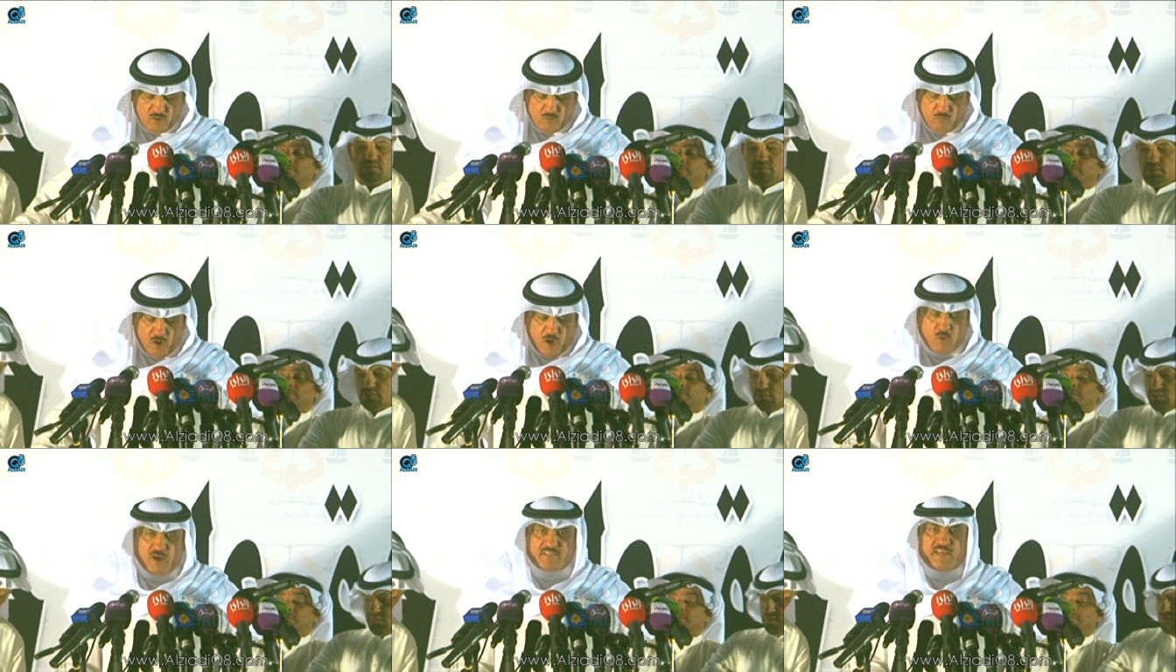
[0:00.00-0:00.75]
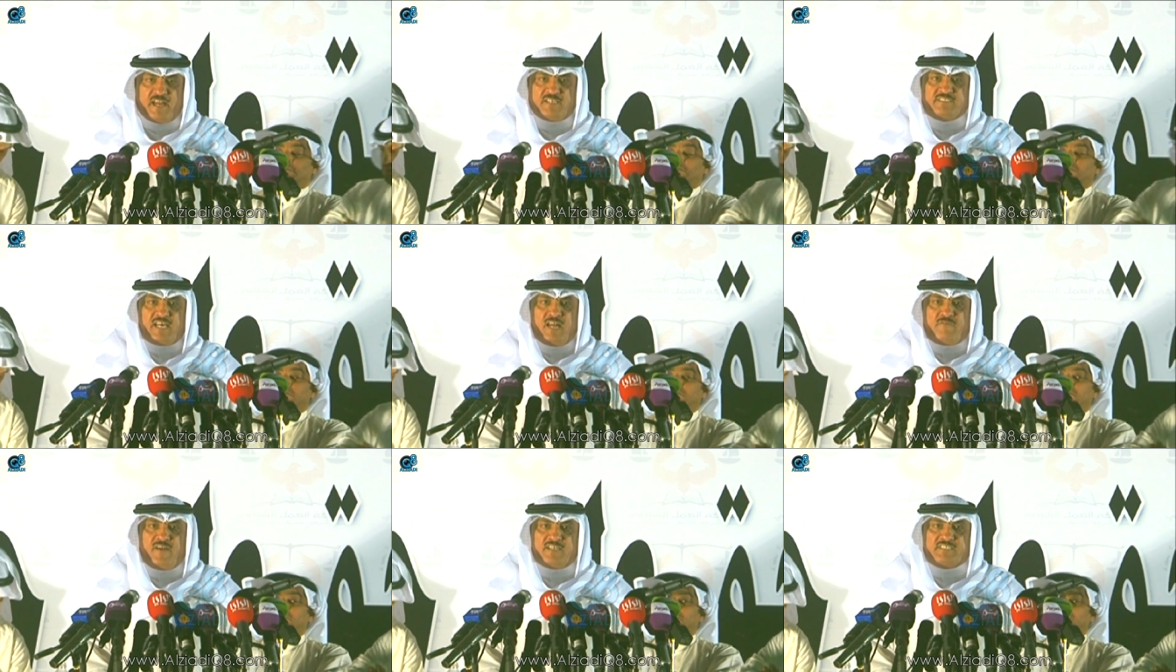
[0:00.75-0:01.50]
وأود أن
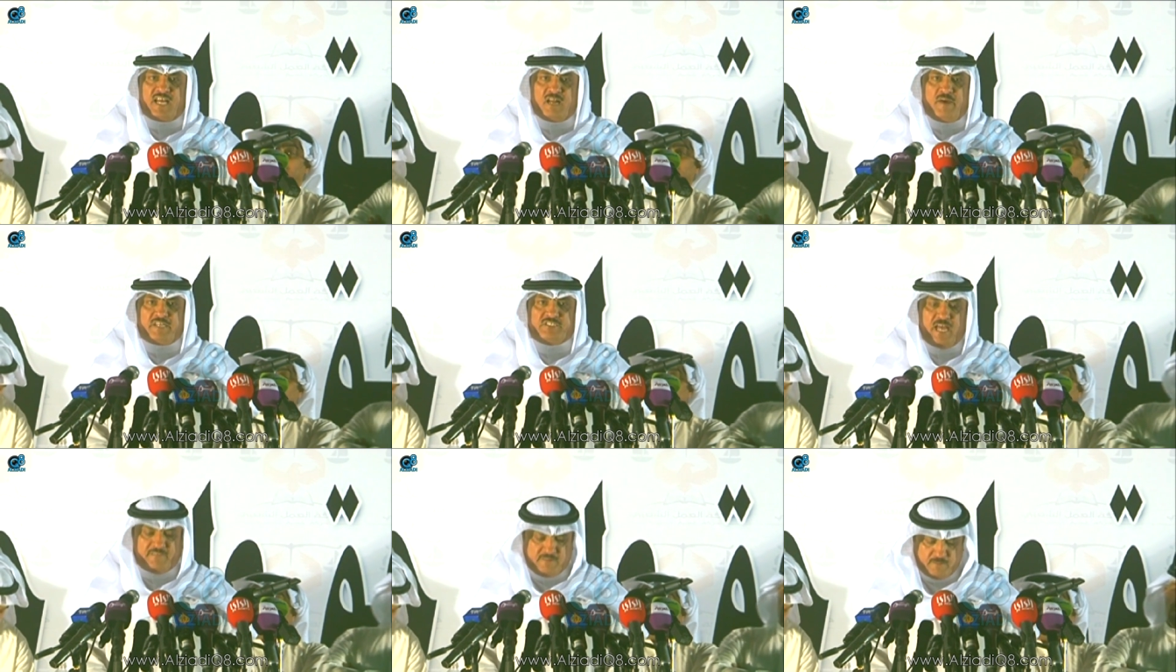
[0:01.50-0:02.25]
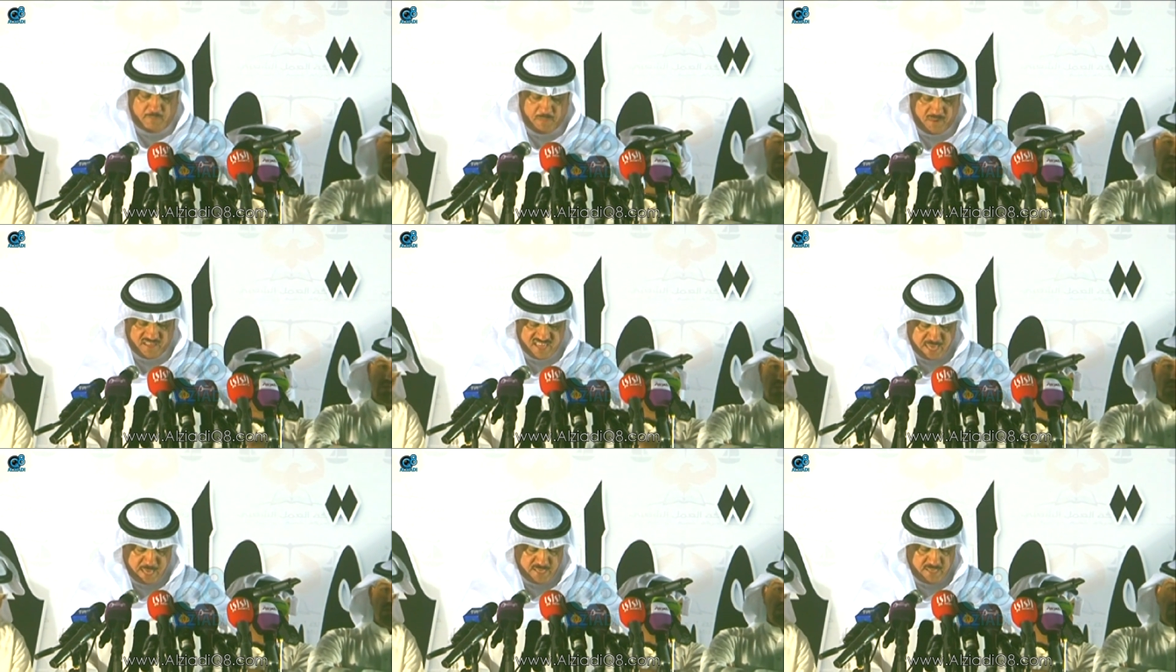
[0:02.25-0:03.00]
أسأل فيصل المرشد
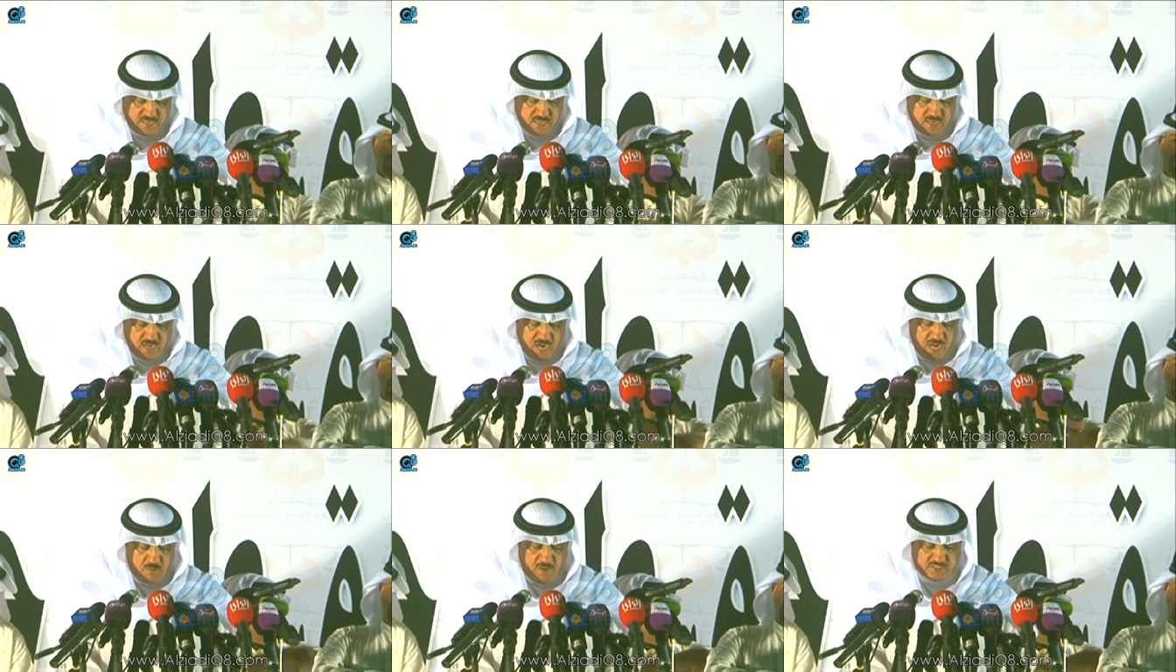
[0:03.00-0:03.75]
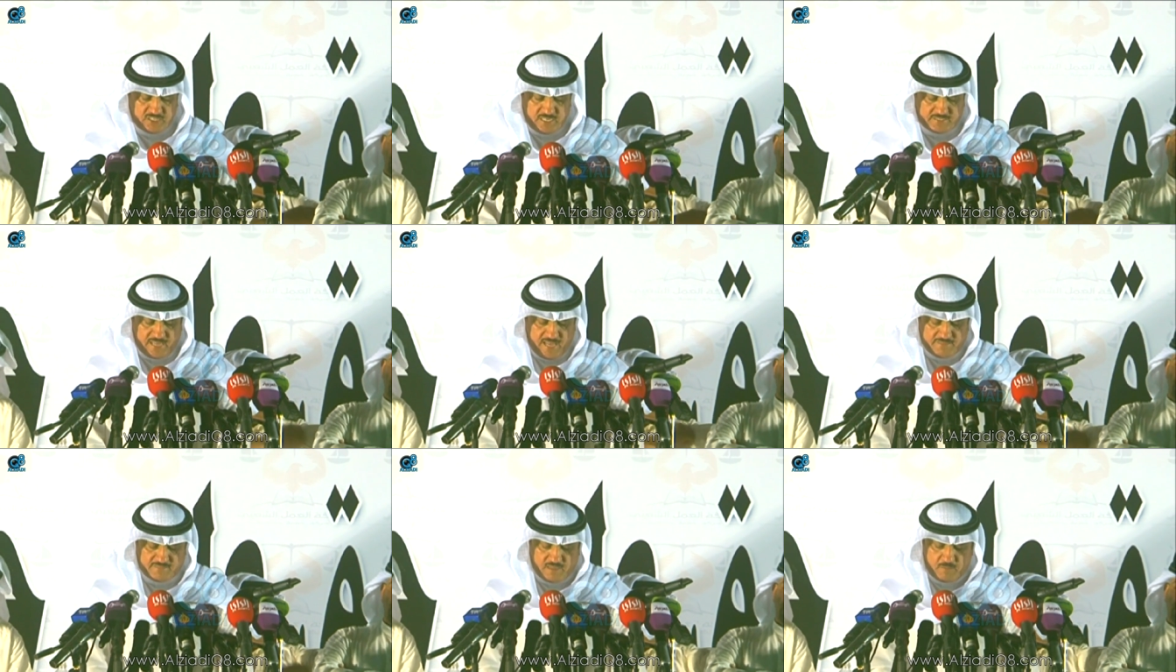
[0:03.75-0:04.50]
هل ما زلت
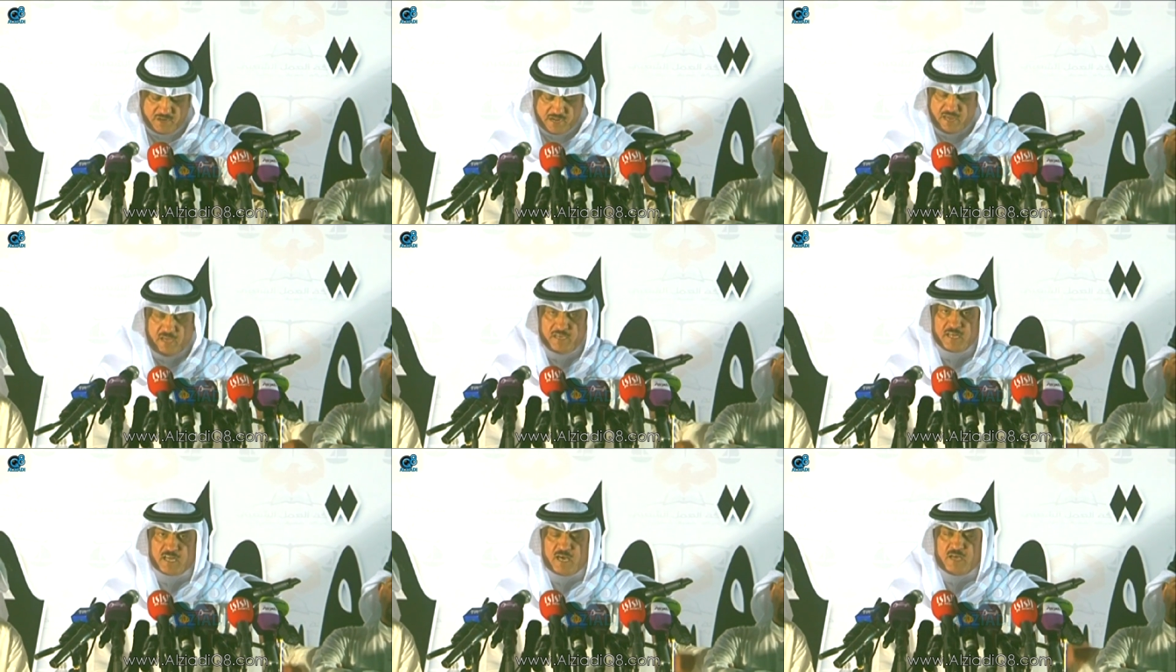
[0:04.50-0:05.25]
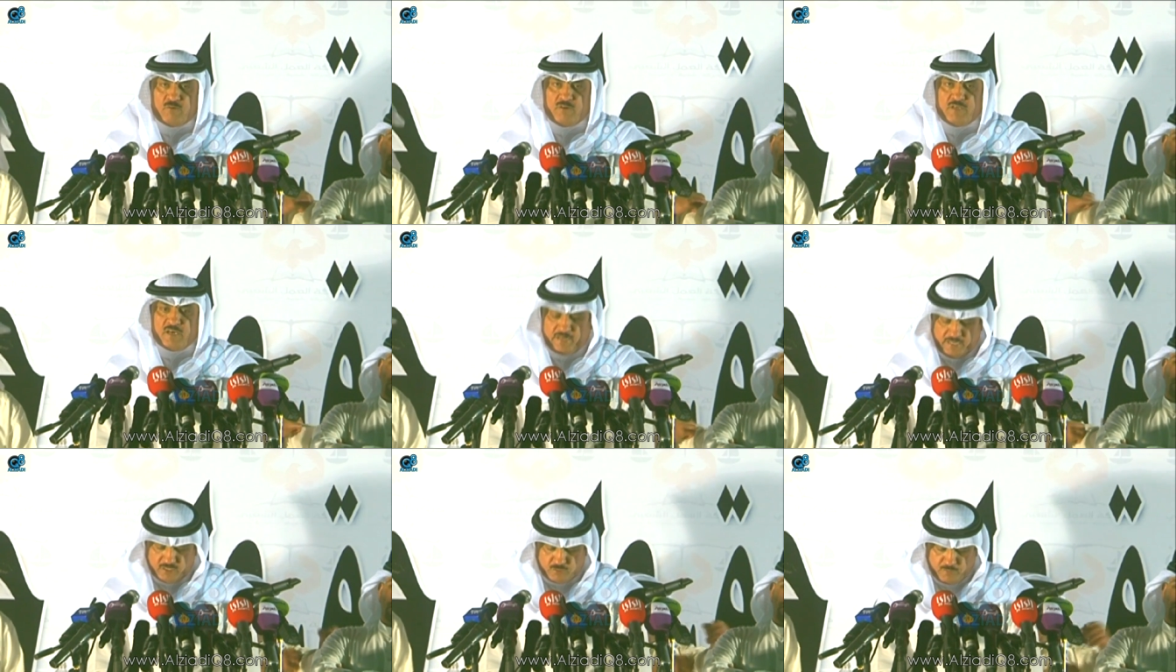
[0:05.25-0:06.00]
أنت من الناحية القانونية
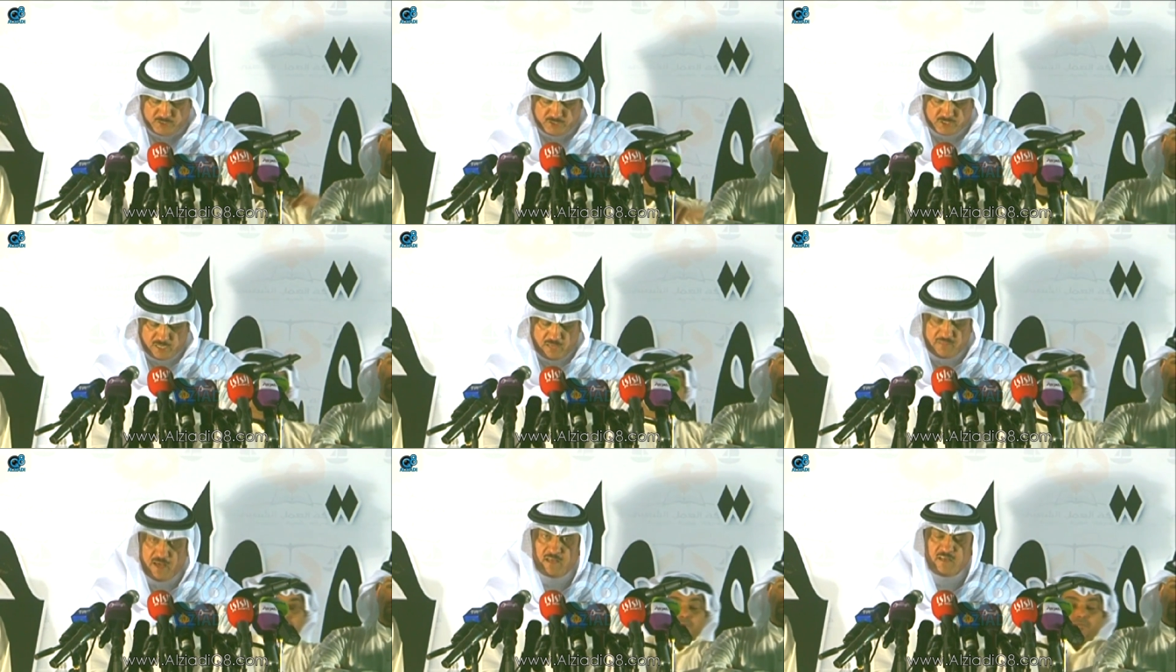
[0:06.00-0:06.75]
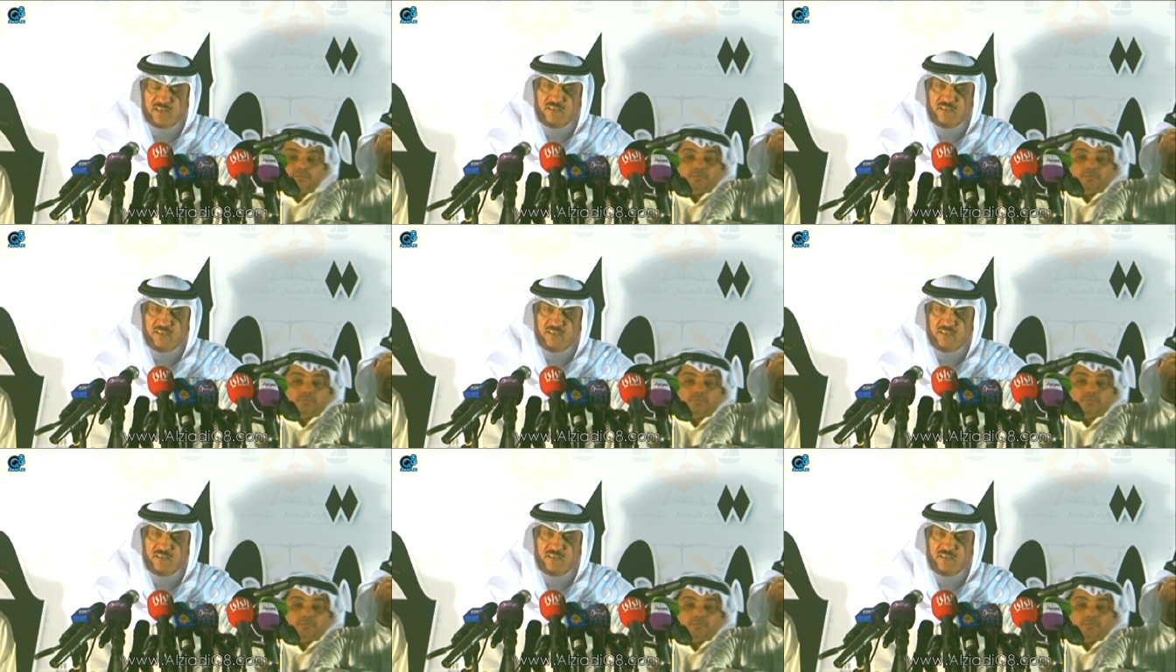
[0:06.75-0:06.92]
رئيس مجلس القضاء